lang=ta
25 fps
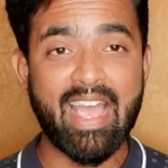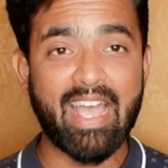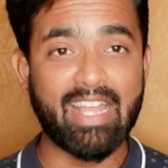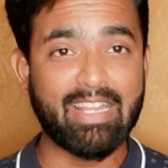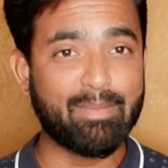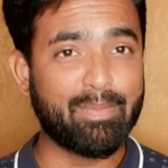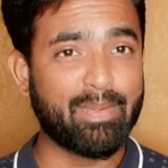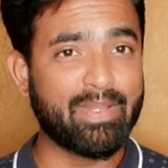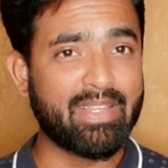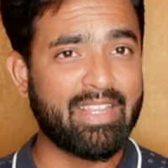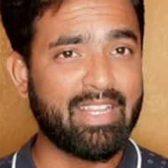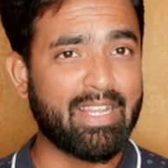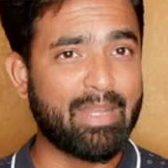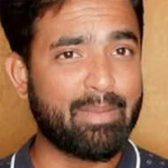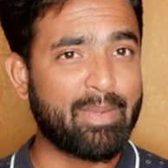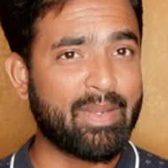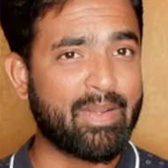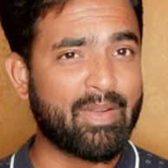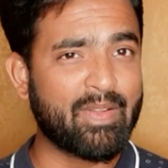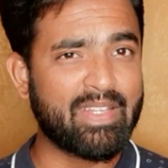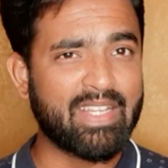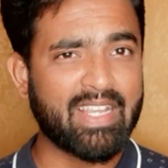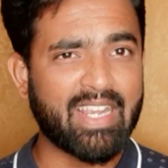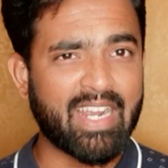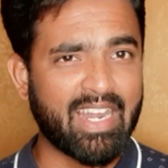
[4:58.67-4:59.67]
அதை பற்றின
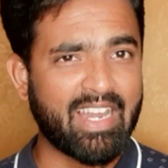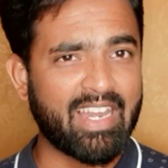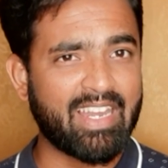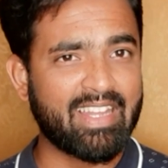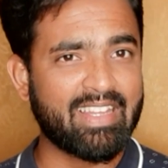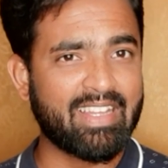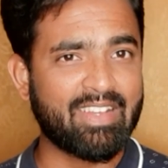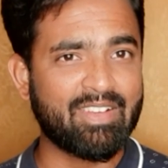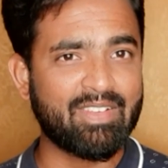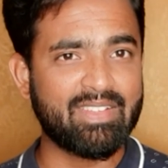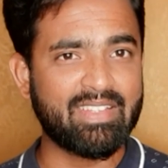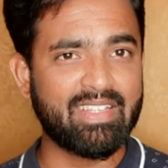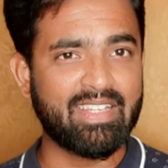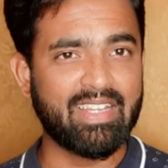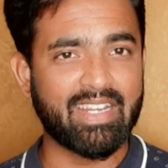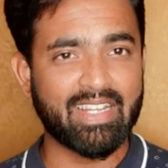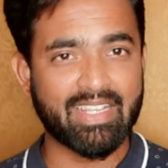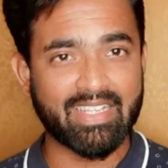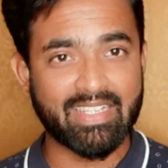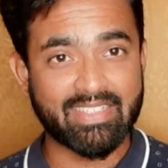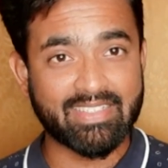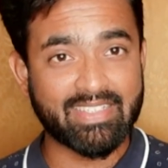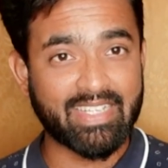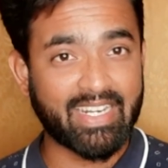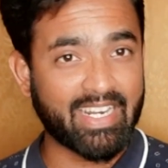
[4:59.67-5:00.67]
அப்டேட் வந்து காலையில் தான் வந்து
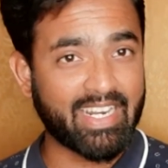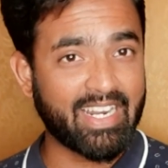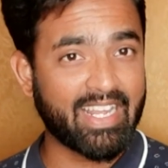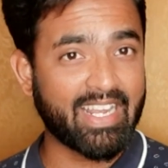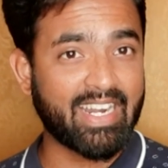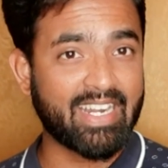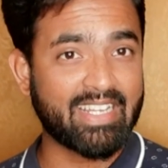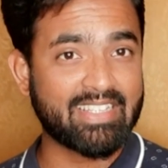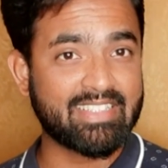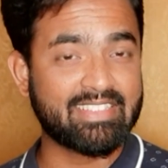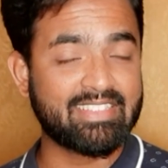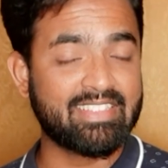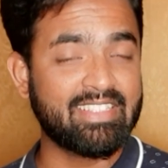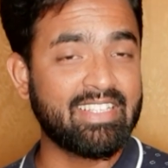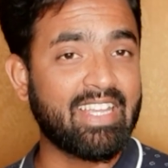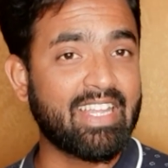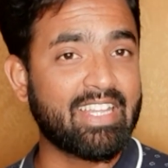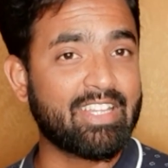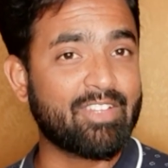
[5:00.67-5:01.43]
எனக்கு சடனாக கிடச்சிச்சு